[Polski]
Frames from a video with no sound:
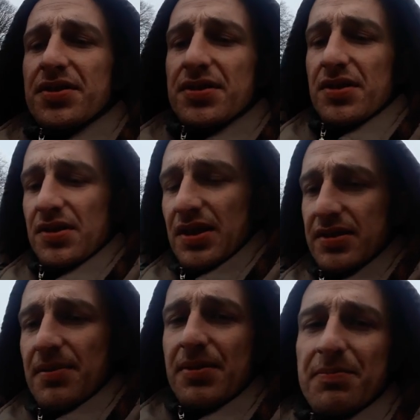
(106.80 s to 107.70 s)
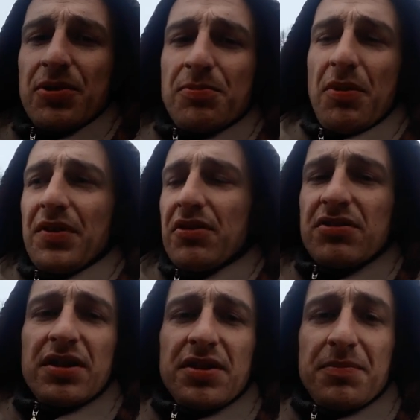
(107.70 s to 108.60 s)
jest następna podpowiedź
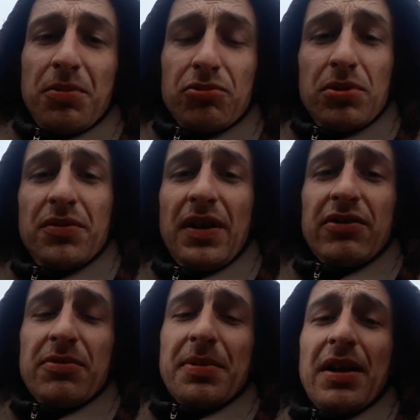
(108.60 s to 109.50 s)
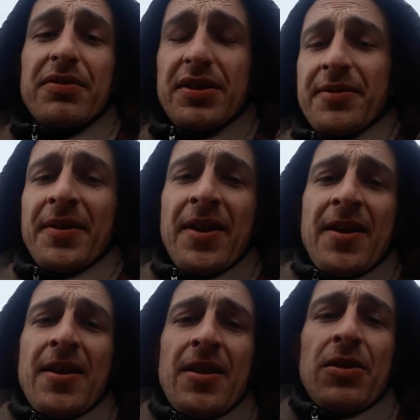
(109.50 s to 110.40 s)
dla tych poszukiwaczy prawdy.
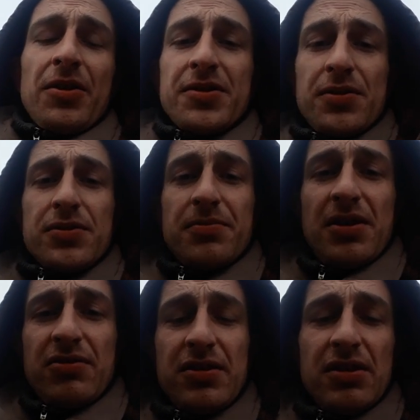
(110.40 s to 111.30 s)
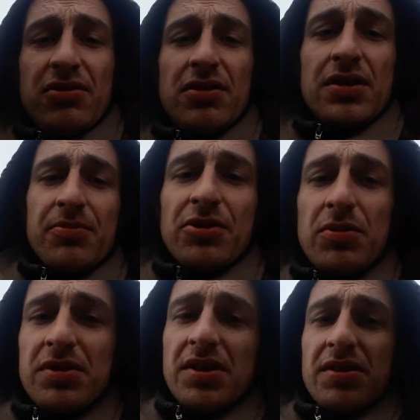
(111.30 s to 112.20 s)
No i zrozumiecie, dlaczego na
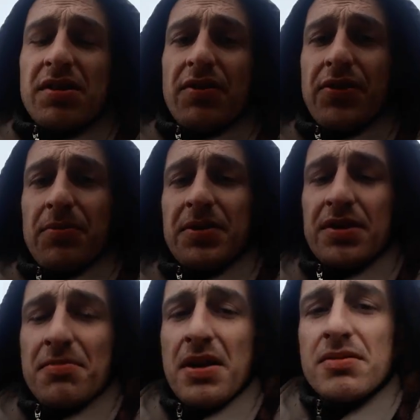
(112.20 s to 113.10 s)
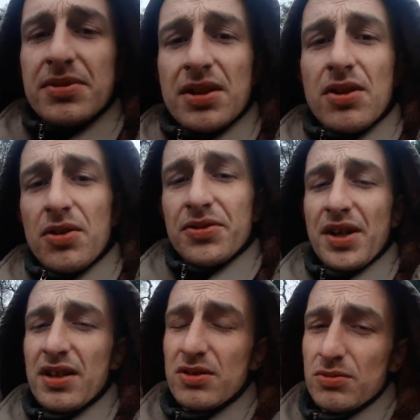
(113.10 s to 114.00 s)
przykład jedne osoby nie mają tego
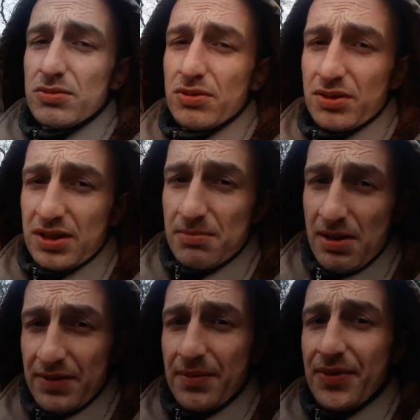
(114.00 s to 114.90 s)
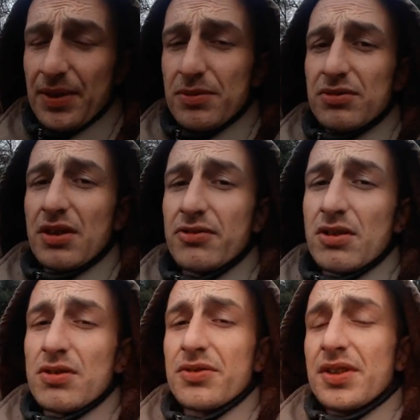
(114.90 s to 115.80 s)
kontaktu. No i namawiam cały czas
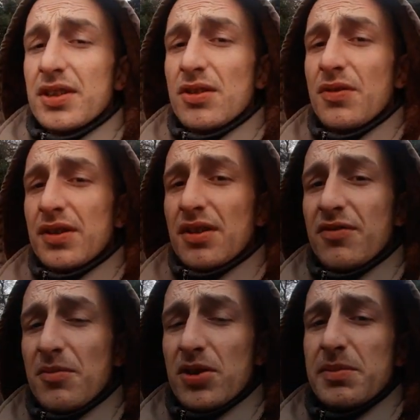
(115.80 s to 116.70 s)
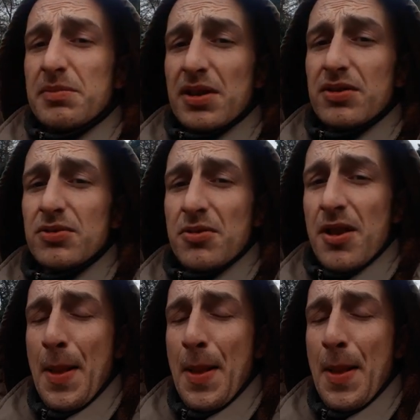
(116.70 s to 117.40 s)
do kontaktowania w moim imieniu